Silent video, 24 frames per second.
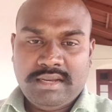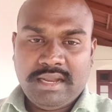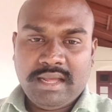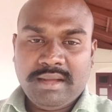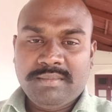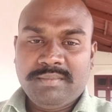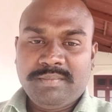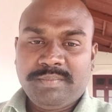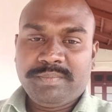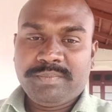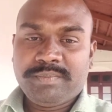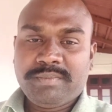
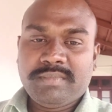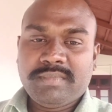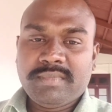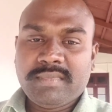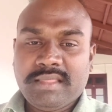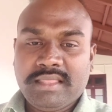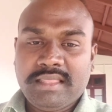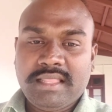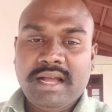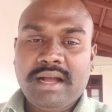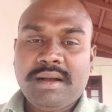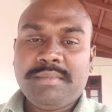நாம்
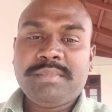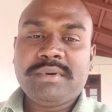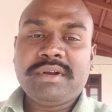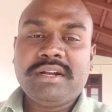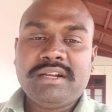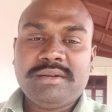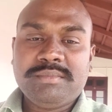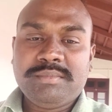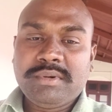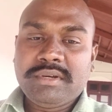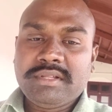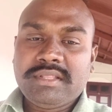இந்த
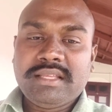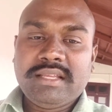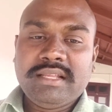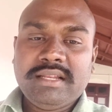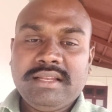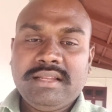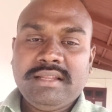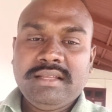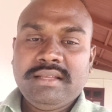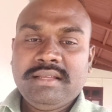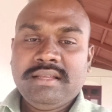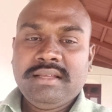ஆப்பநாட்டு
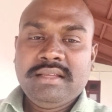பகுதியில்